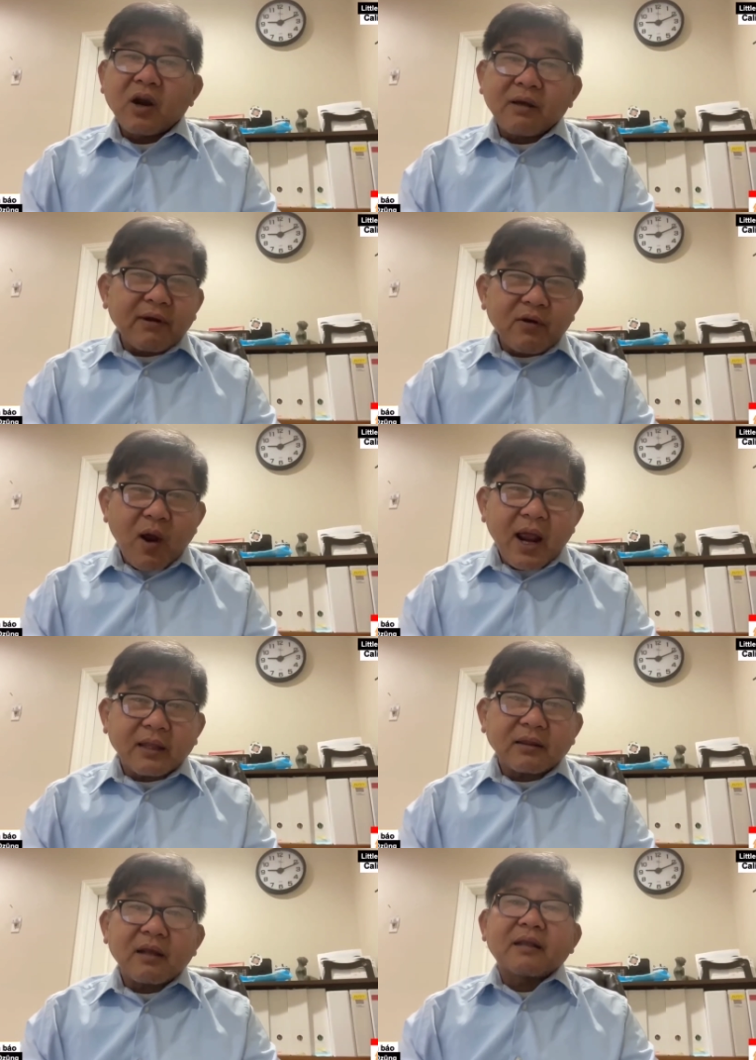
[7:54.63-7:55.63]
đó là văn
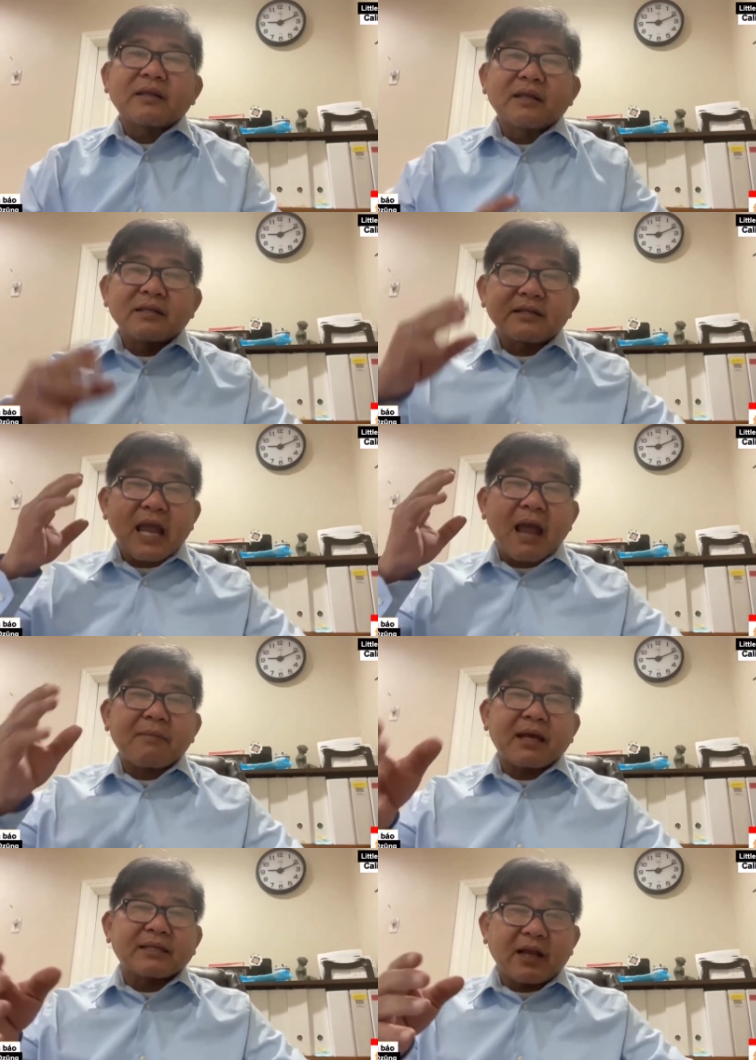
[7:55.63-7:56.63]
hóa tức là gì
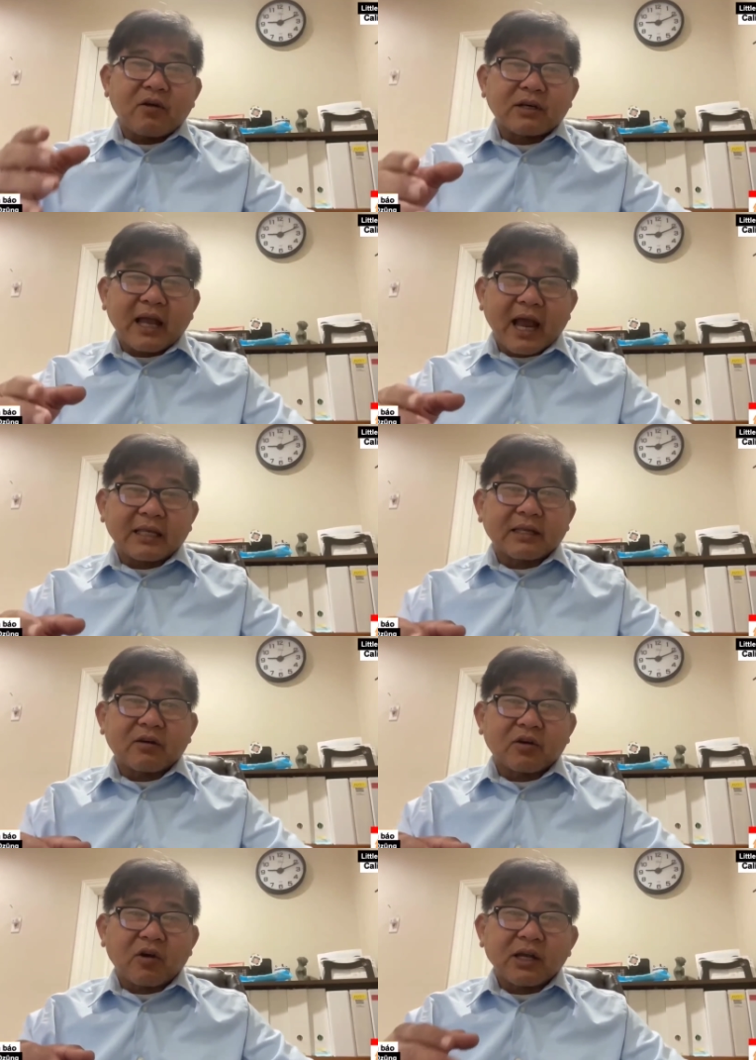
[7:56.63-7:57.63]
cha mẹ dạy con cái người
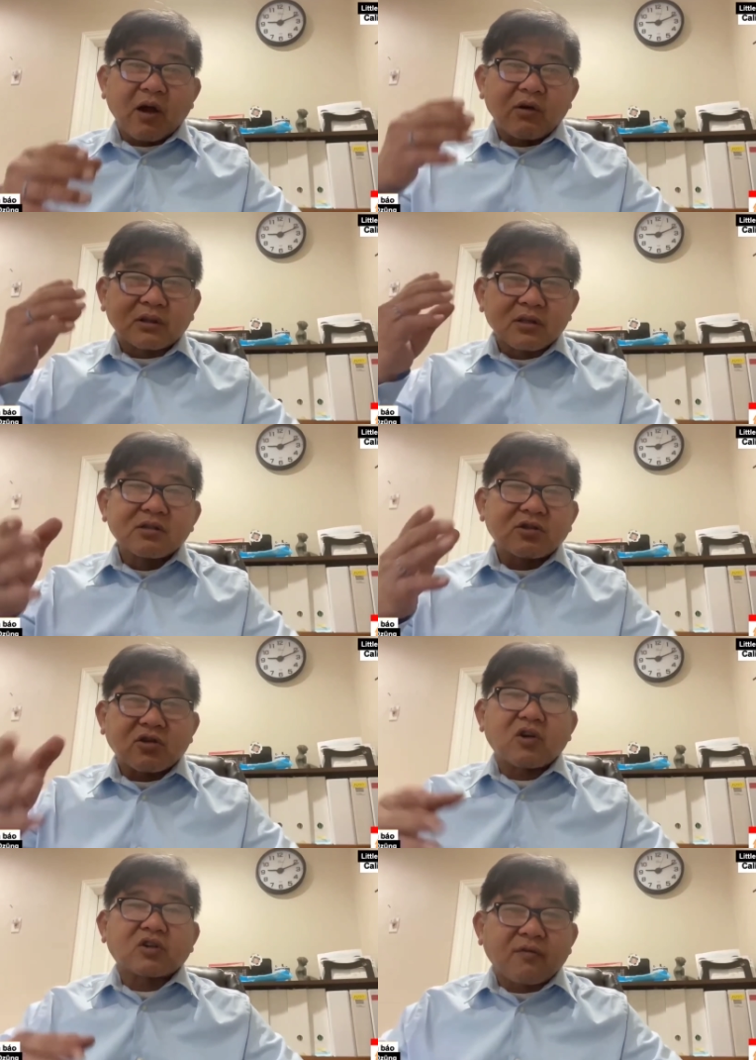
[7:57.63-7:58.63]
ta còn nói cái câu là thương
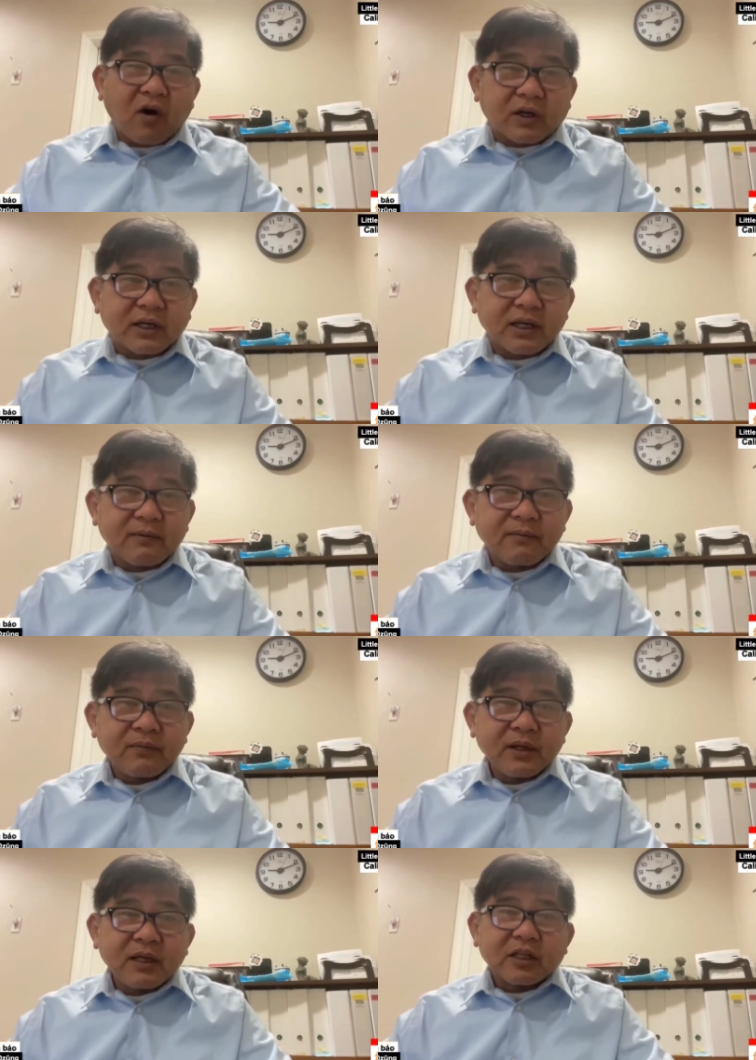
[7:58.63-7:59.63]
cho roi cho vọt nữa
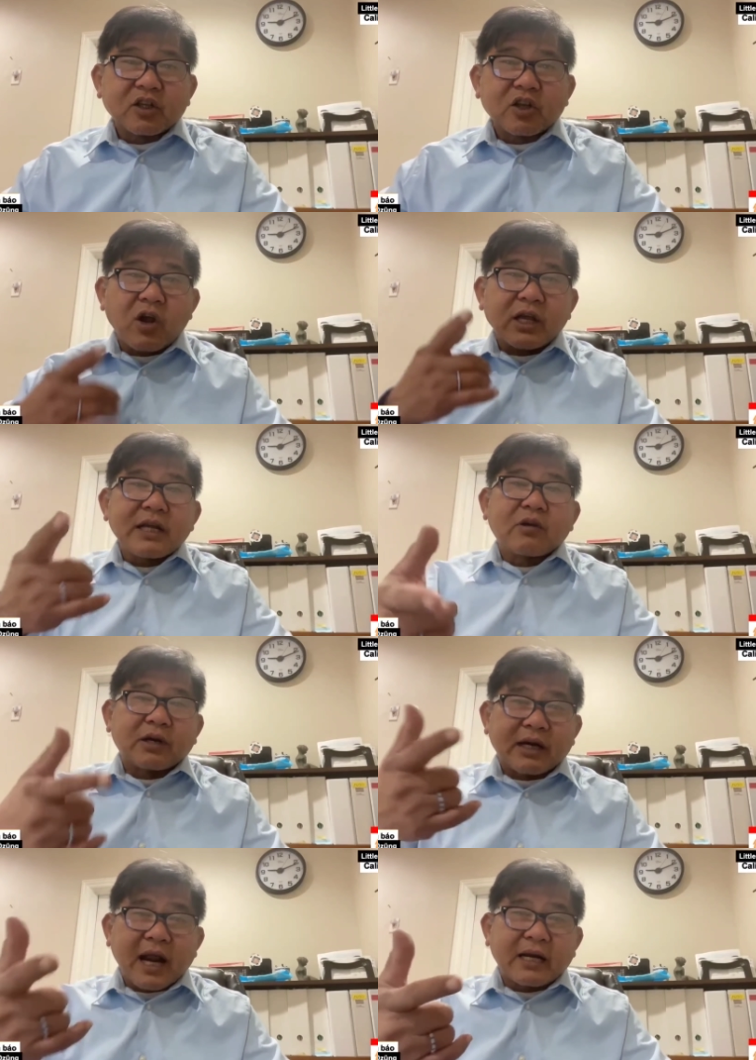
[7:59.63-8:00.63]
thì ta nói cái
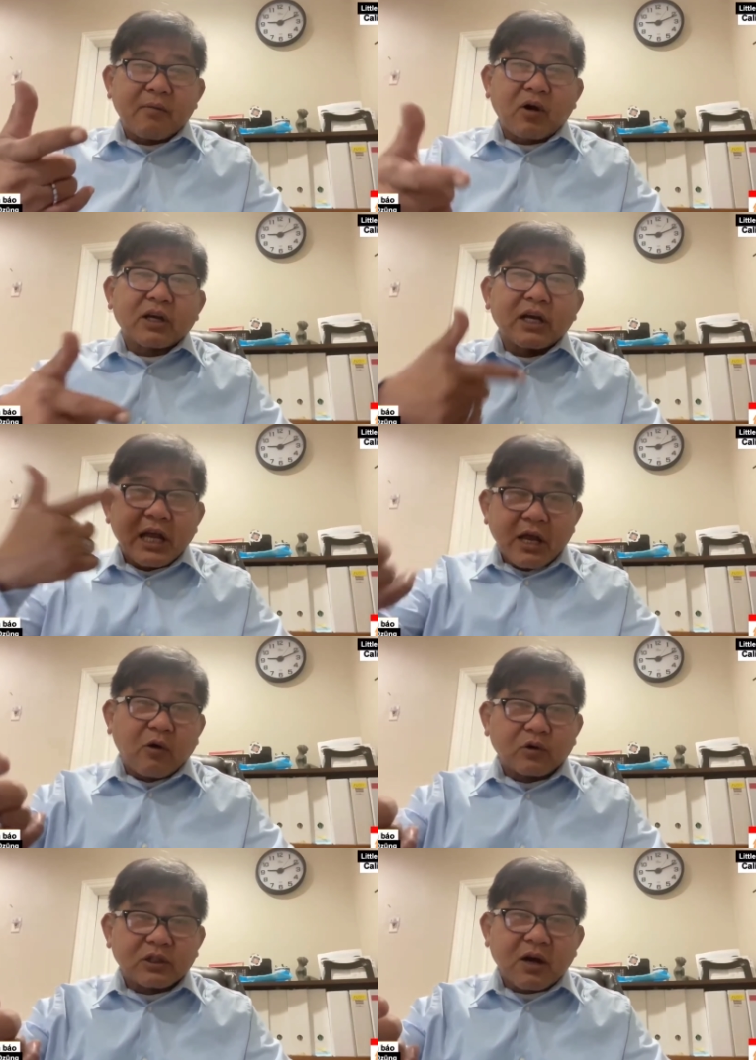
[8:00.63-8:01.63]
điều này ra để mọi người
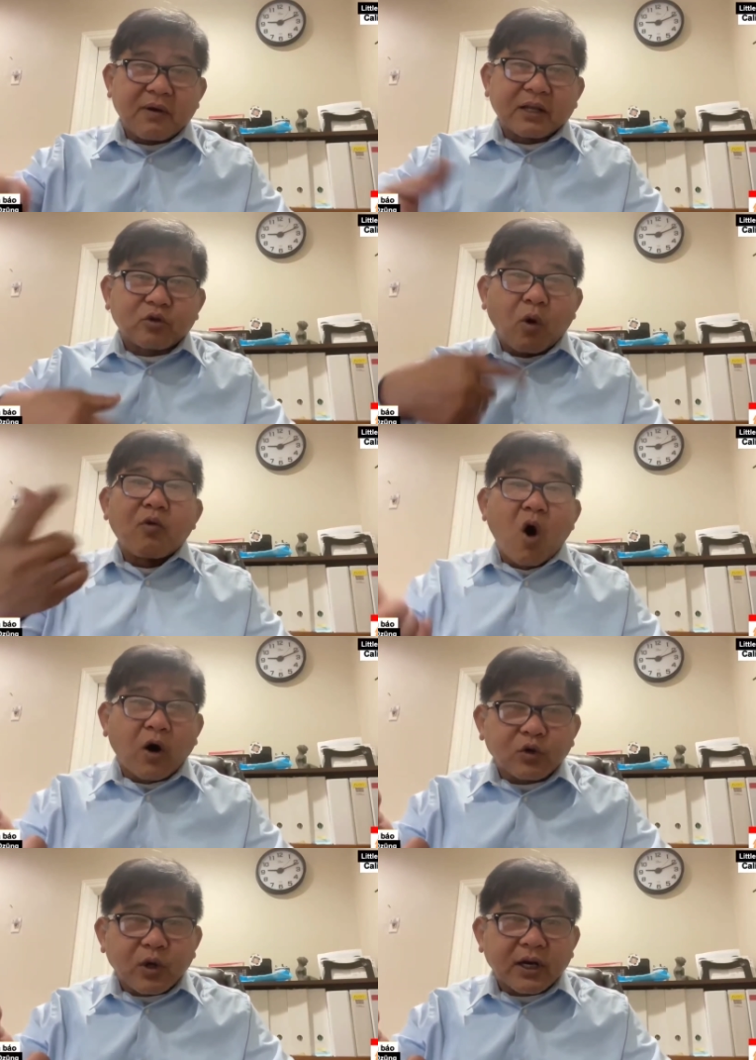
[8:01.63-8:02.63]
hiểu chứ không phải là tôi ủng
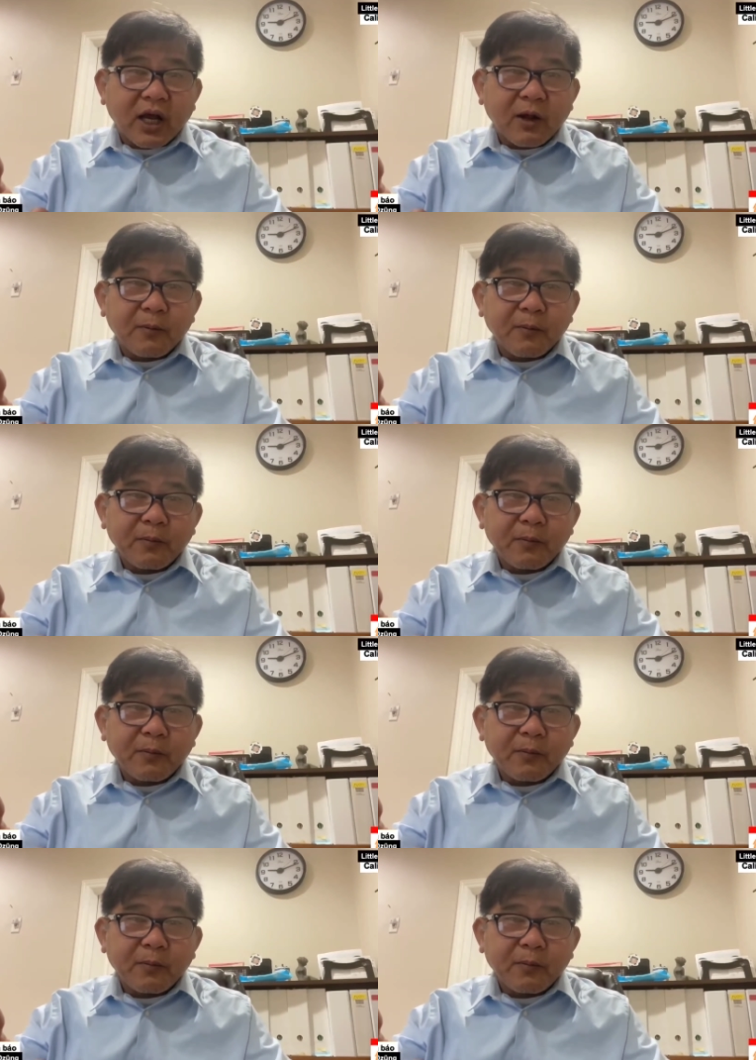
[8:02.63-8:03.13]
hộ cái chuyện đó